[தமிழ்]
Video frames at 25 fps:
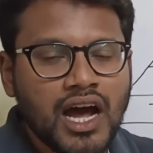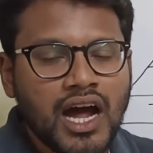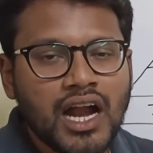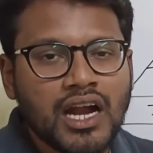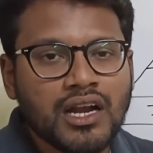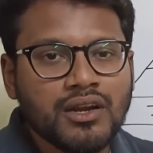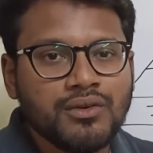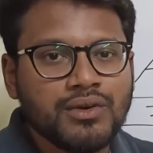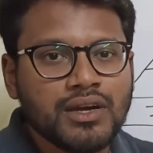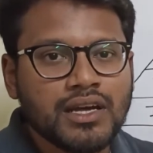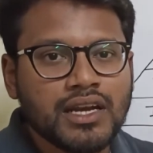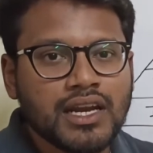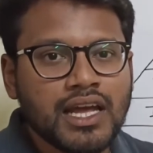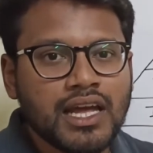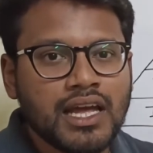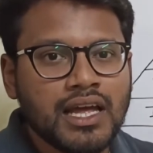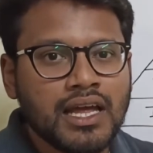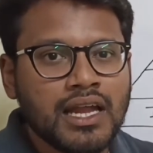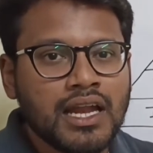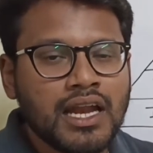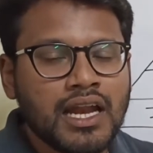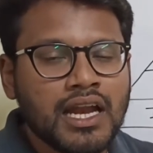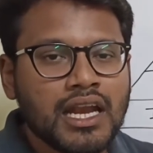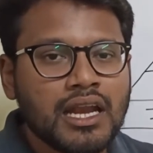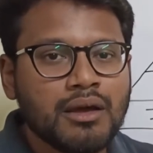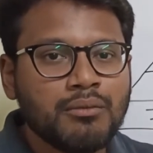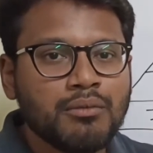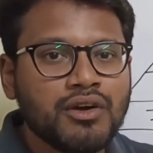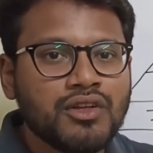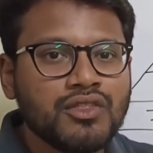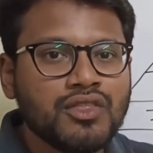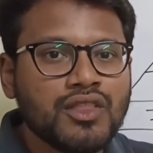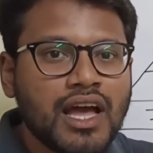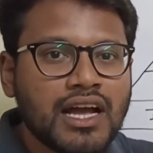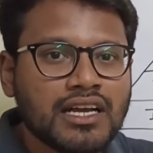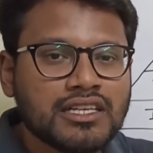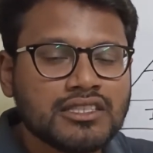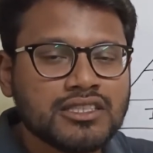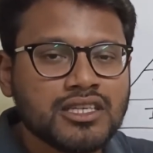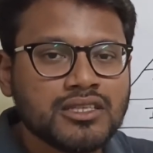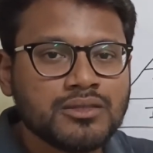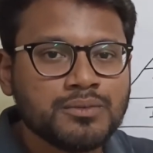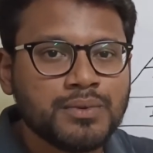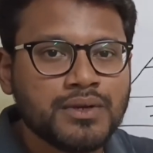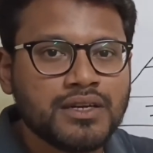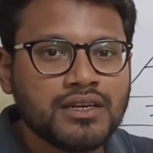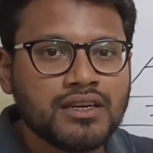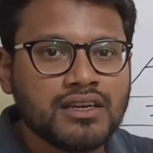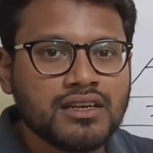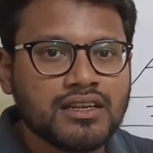ஹார்ட்வேரை நம்ம வந்து
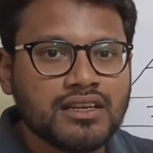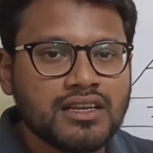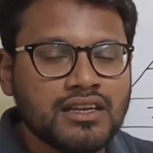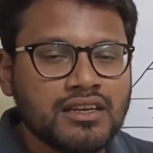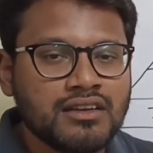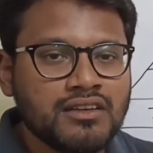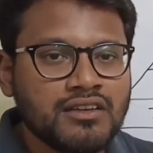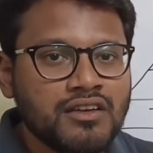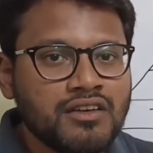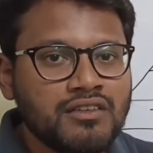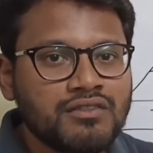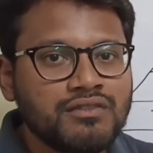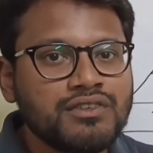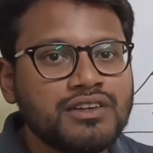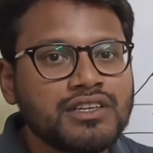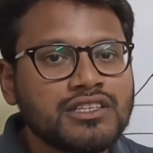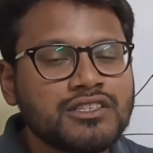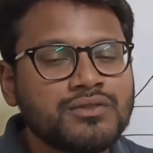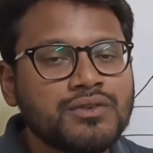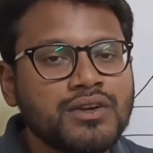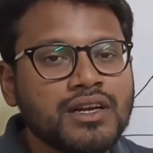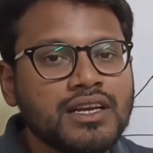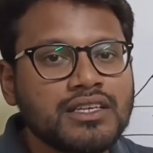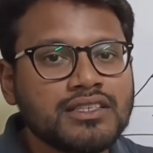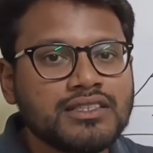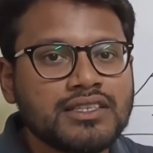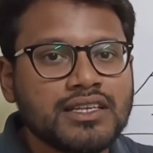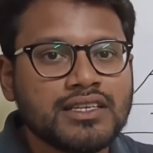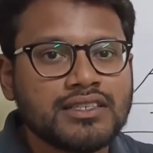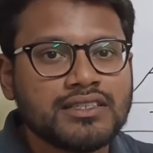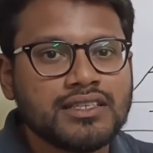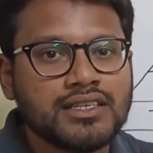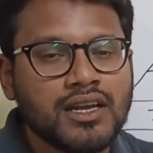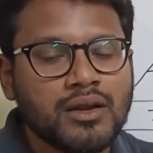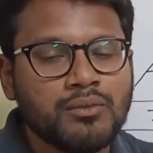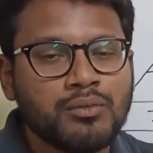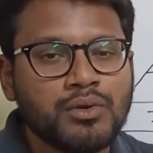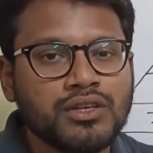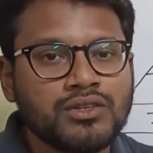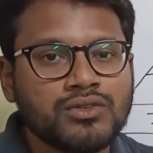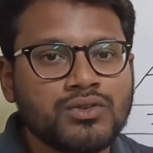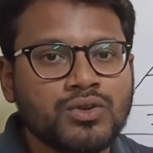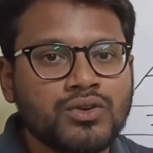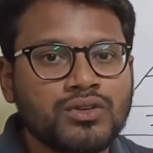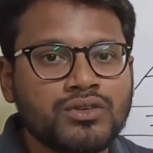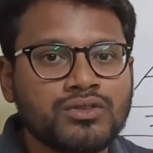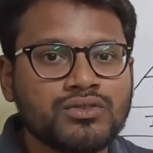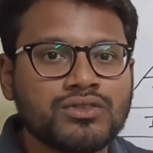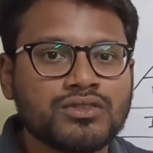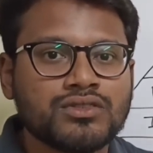அக்சஸ் பண்ணுறதுக்கு விர்ச்சுவலைசேஷன் அப்படின்னு
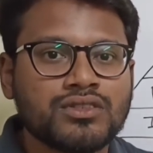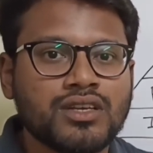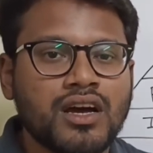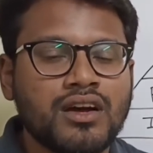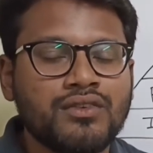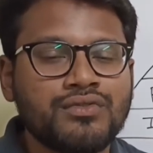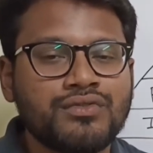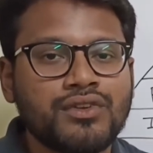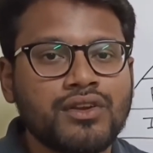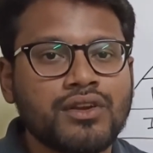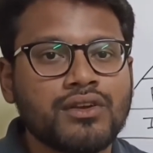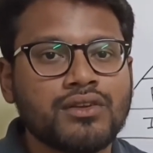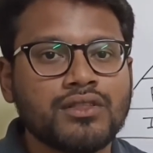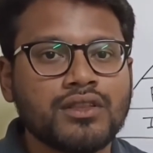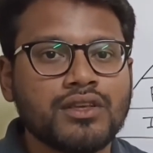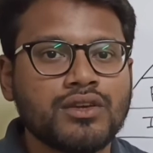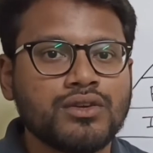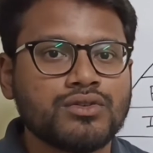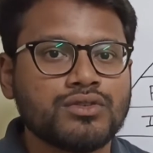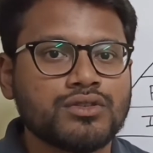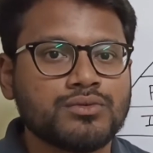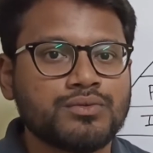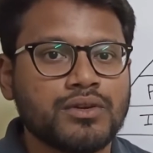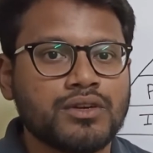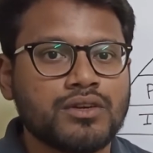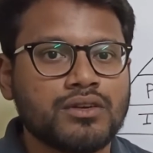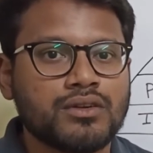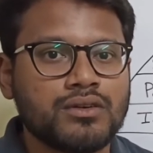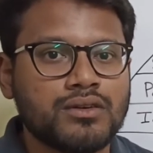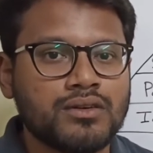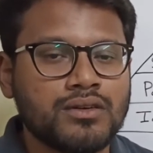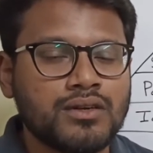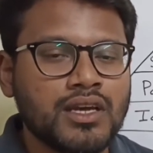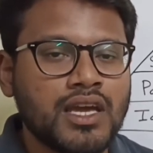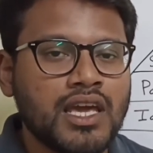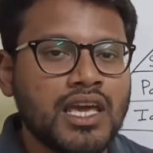சொல்லிட்டு ஒரு சாஃப்ட்வேர் வந்து யூஸ் பண்ணுறோம்